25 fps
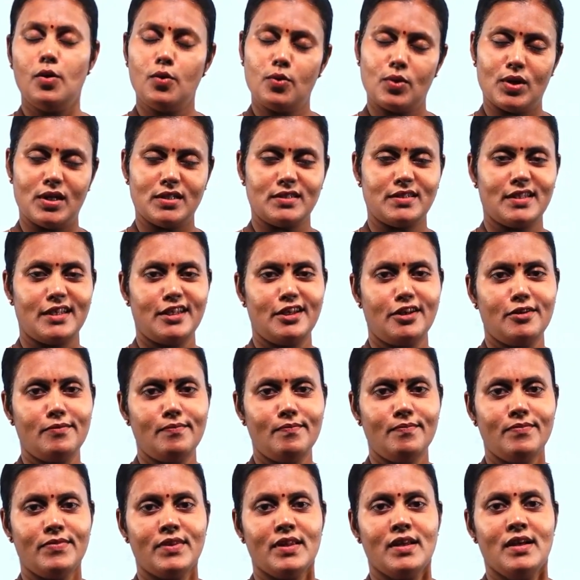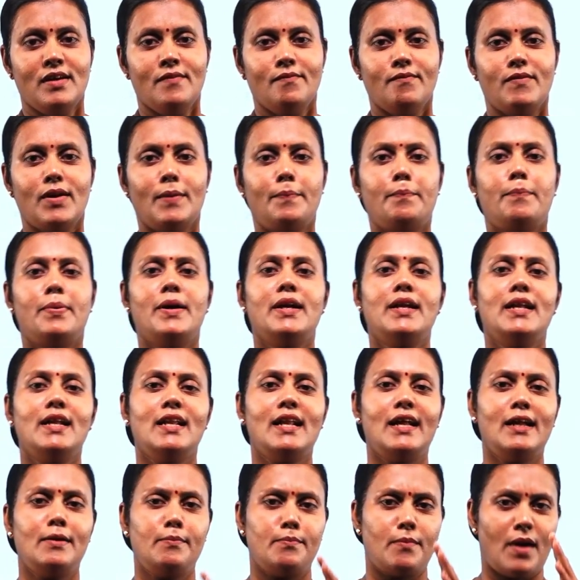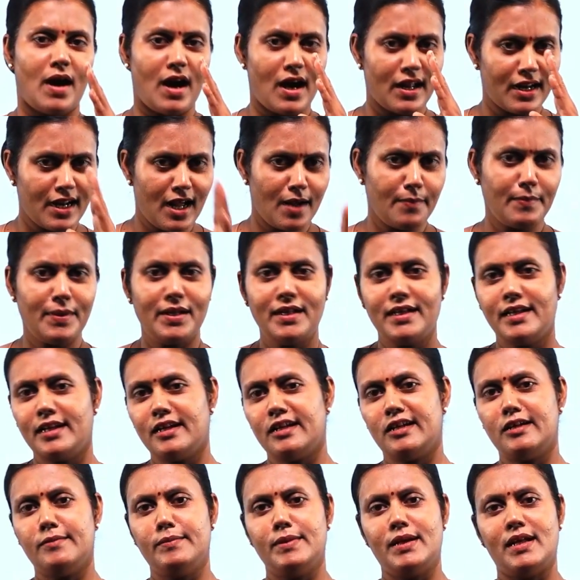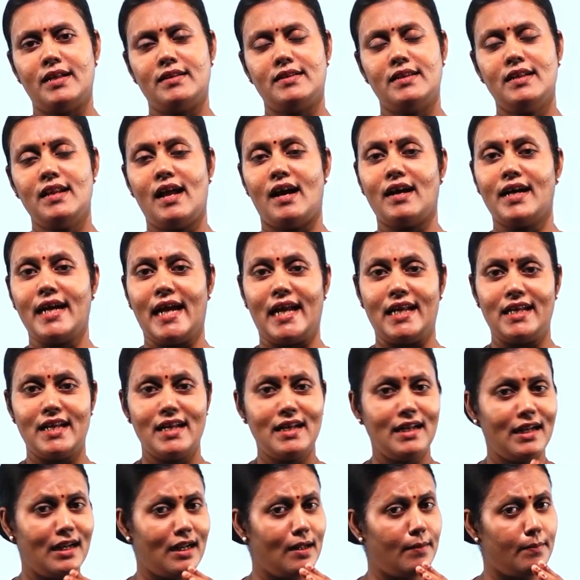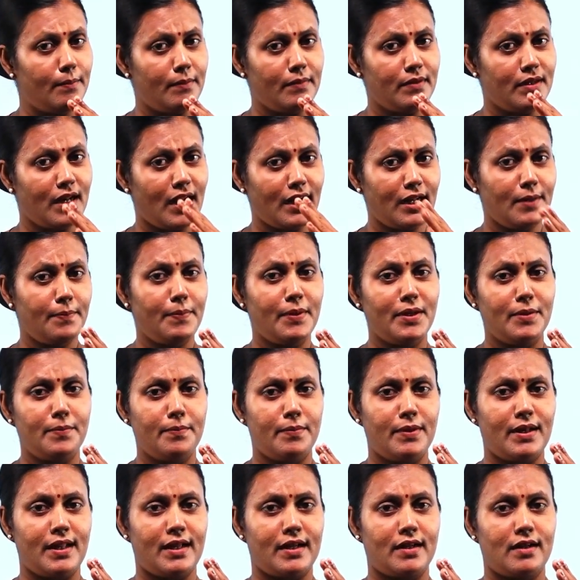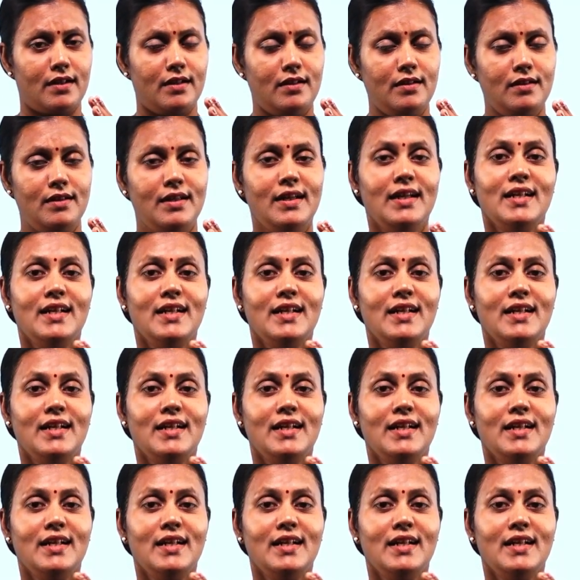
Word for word: உங்களுக்கு தெரியும் வெப்பநிலை மாறாமல் இருக்கும் இடத்தில் அங்கே என்ன நடைபெறும் பிள்ளைகள்